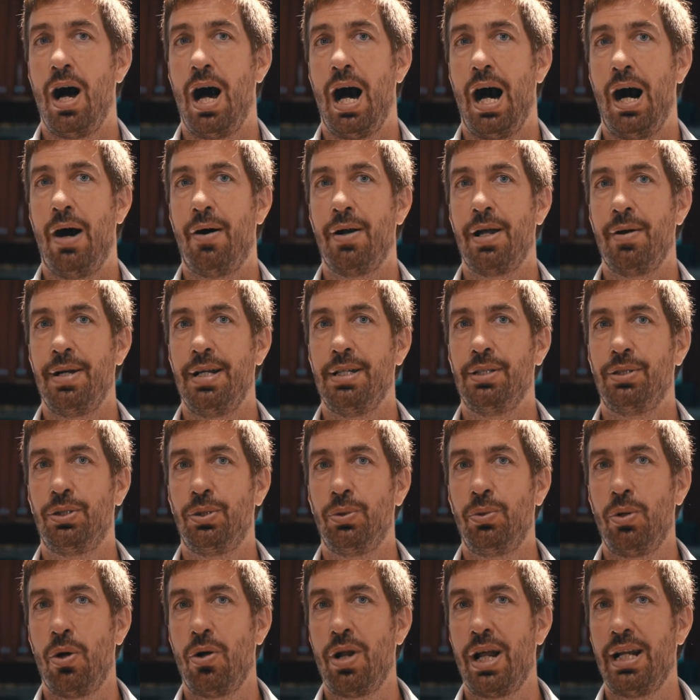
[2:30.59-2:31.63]
Ahora bien, si
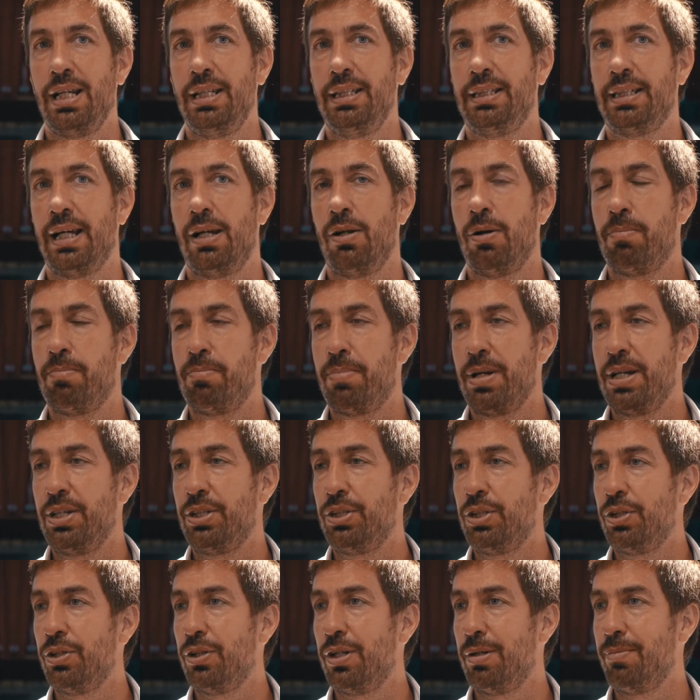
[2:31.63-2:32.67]
uno analiza los
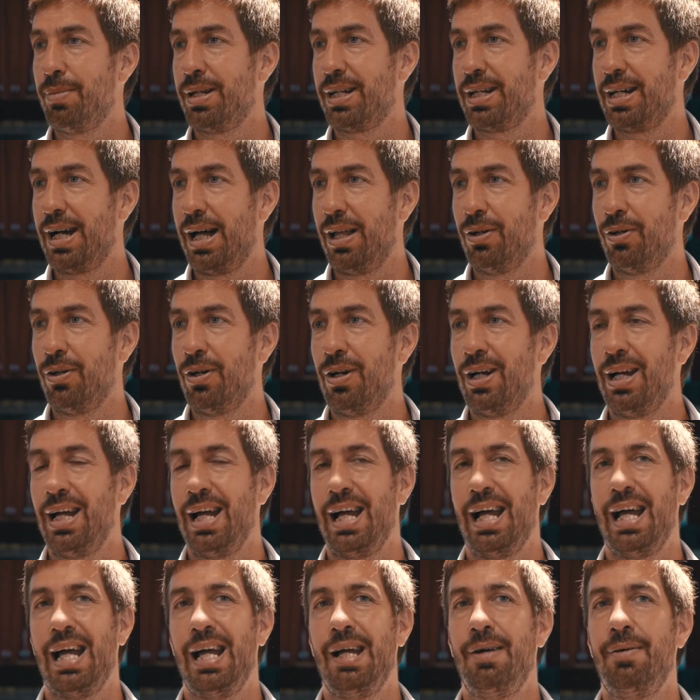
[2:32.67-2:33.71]
precios del mercado,
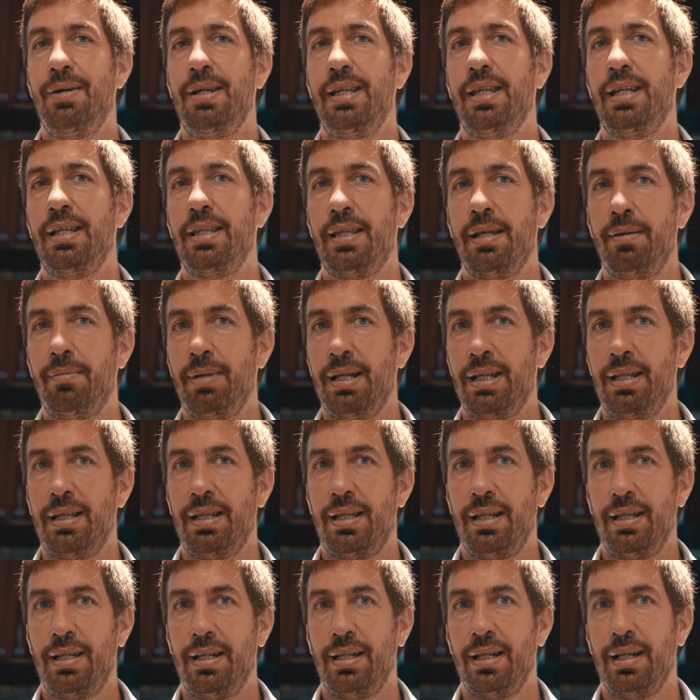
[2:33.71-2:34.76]

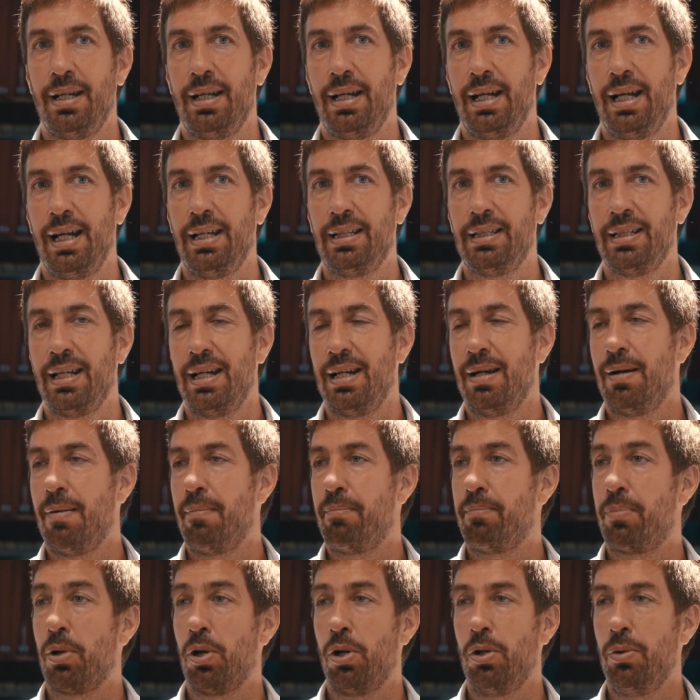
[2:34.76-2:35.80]
evidentemente es
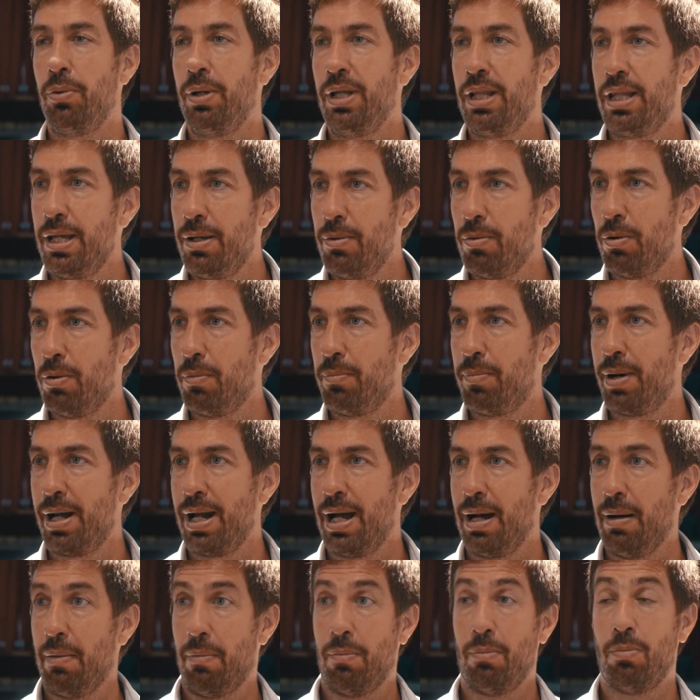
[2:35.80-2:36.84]
prohibitivo
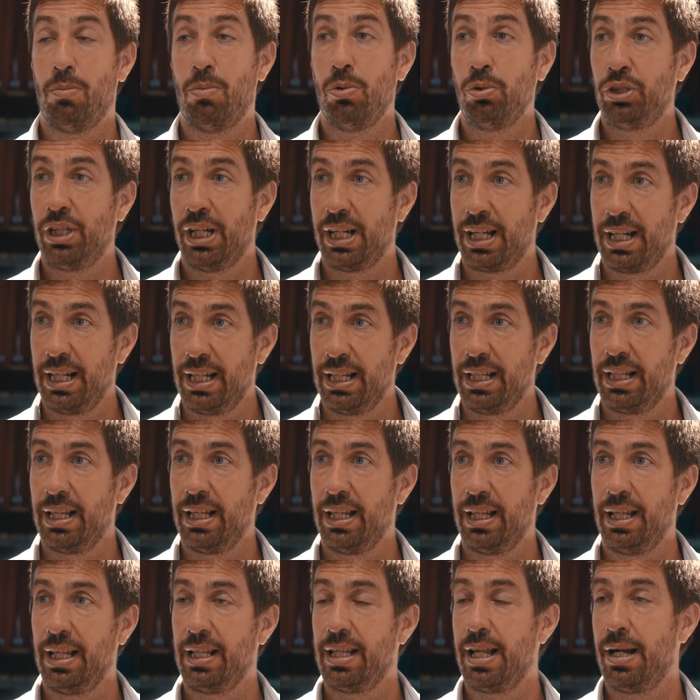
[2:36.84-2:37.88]
para mucha
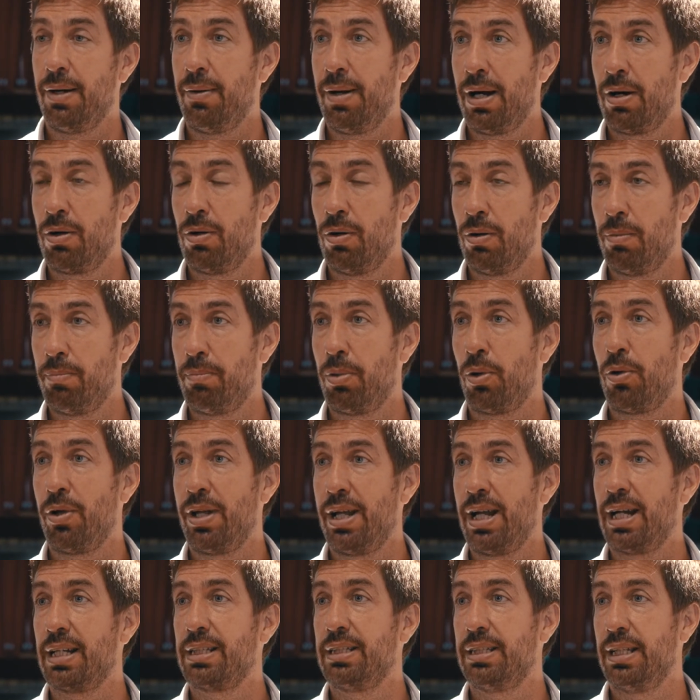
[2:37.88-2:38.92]
gente de trabajo
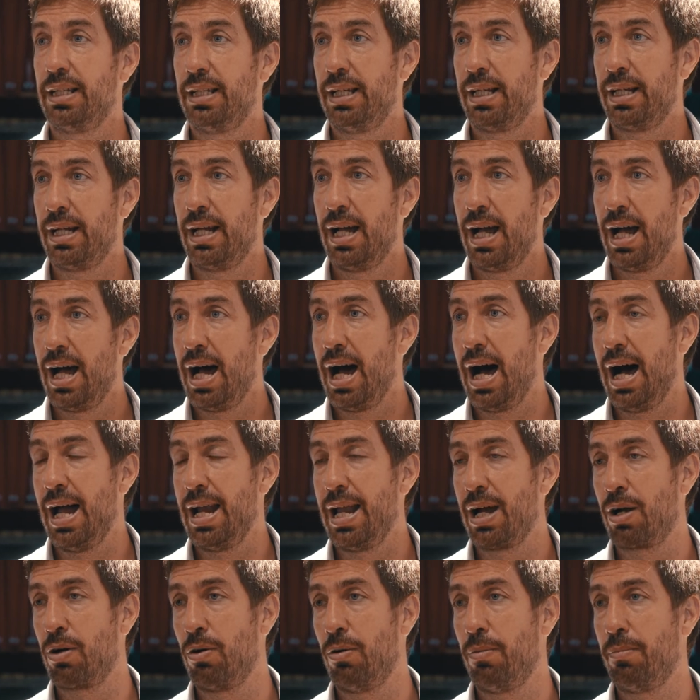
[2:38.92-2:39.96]
poder acceder a
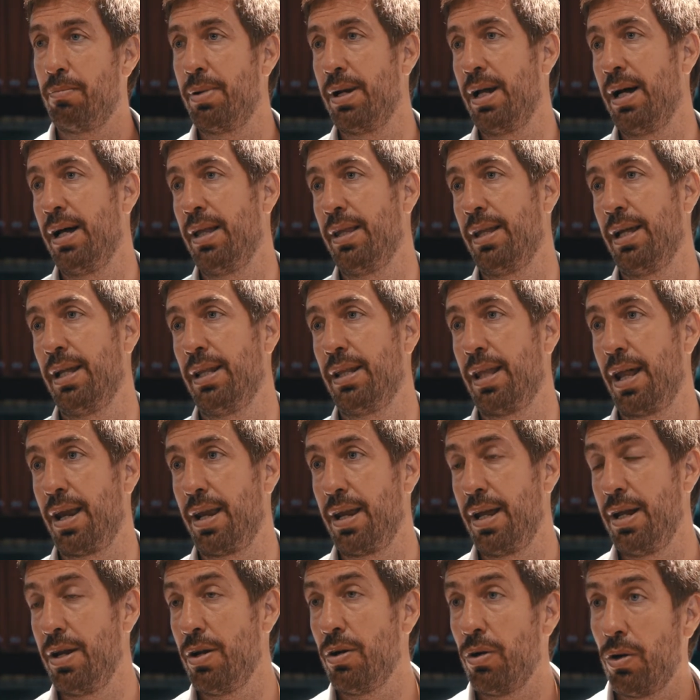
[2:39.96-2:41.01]
la compra de
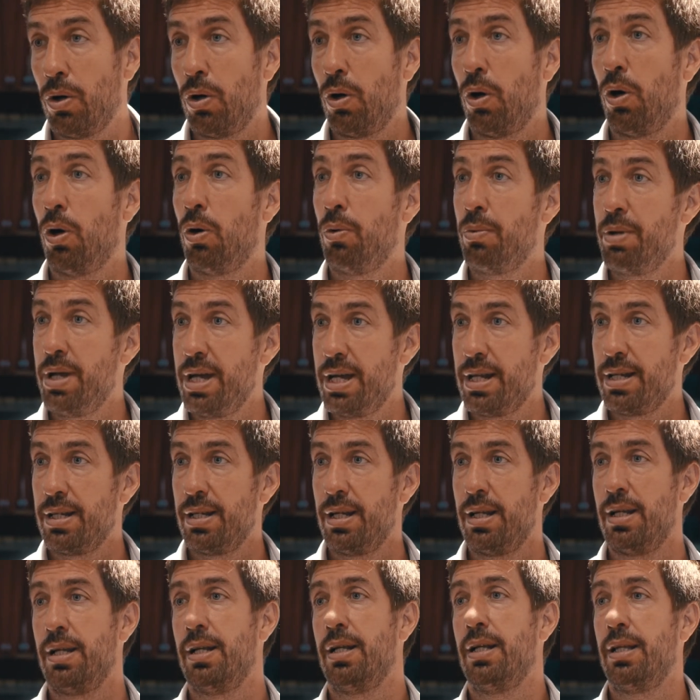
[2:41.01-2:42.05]
terreno o bien
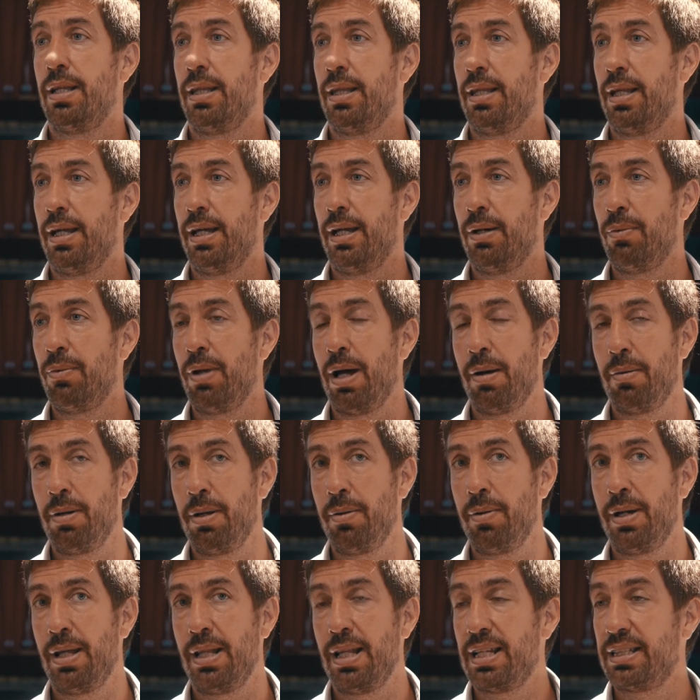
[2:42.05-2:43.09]
de una
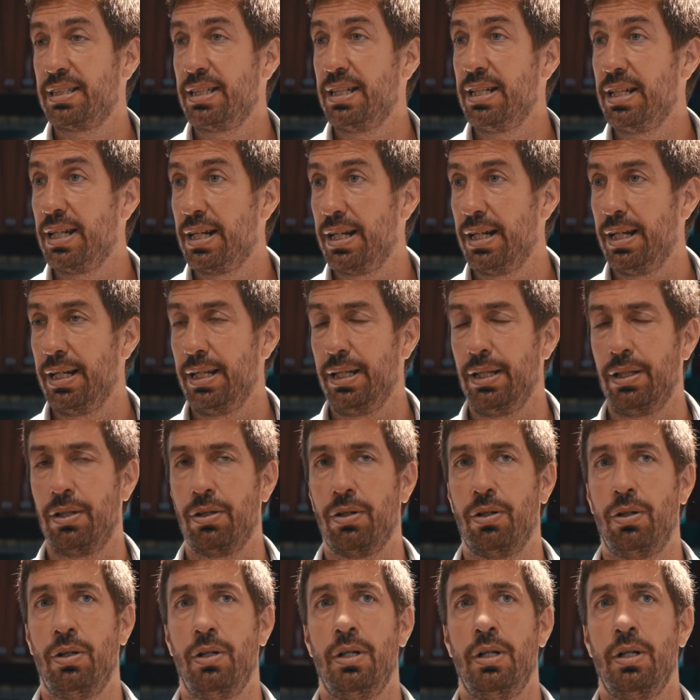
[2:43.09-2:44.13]
vivienda sin crédito.